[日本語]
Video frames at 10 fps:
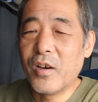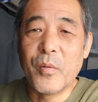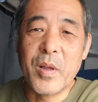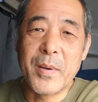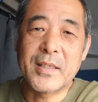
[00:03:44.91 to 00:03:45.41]

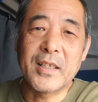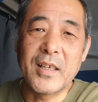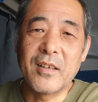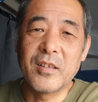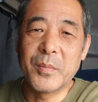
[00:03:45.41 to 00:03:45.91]
思いました
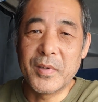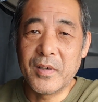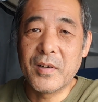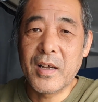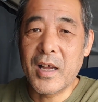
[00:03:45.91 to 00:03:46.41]
けれど
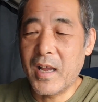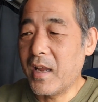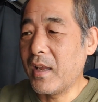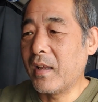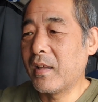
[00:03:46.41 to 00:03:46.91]
も。はい。